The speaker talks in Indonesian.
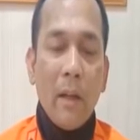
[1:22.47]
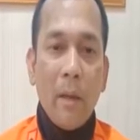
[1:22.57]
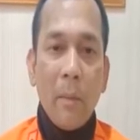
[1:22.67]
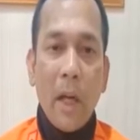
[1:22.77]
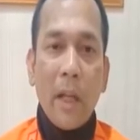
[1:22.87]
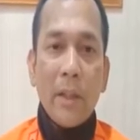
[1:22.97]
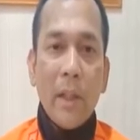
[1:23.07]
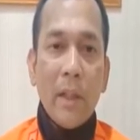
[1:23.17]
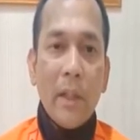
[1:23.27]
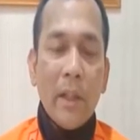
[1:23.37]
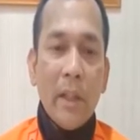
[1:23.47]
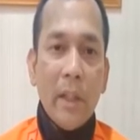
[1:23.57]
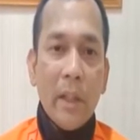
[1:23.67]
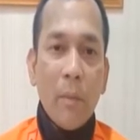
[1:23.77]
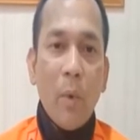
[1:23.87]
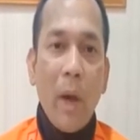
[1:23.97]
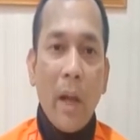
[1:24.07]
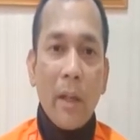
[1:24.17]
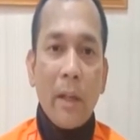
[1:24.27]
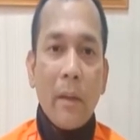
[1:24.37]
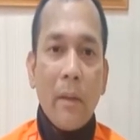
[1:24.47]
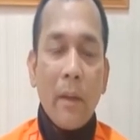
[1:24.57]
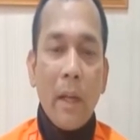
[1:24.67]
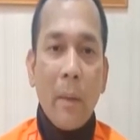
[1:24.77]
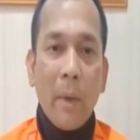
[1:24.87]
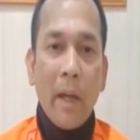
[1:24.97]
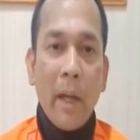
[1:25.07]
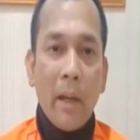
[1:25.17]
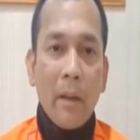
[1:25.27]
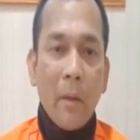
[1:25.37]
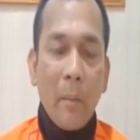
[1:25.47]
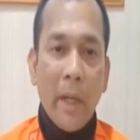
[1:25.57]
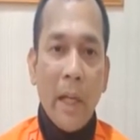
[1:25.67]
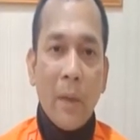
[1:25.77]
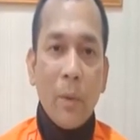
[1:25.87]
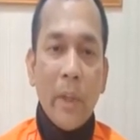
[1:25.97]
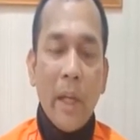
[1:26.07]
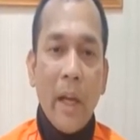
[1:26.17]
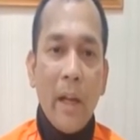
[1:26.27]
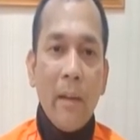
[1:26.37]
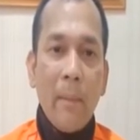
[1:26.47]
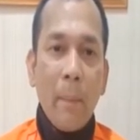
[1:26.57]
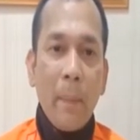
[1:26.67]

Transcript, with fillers: eh, berhasil ditemukan dalam keadaan meninggal dunia